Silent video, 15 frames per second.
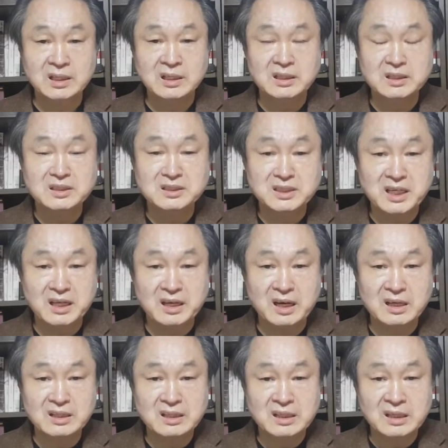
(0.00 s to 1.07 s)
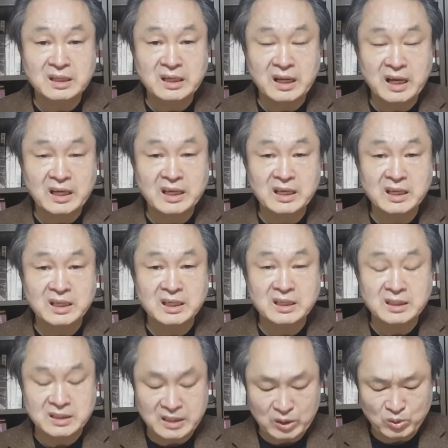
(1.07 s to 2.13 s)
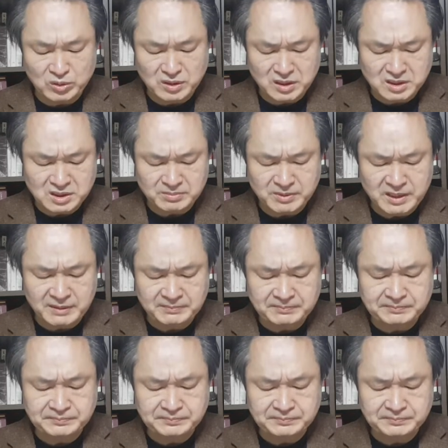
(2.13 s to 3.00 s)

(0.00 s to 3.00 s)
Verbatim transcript: 이런 생각을 하게 되고 있는 것입니다.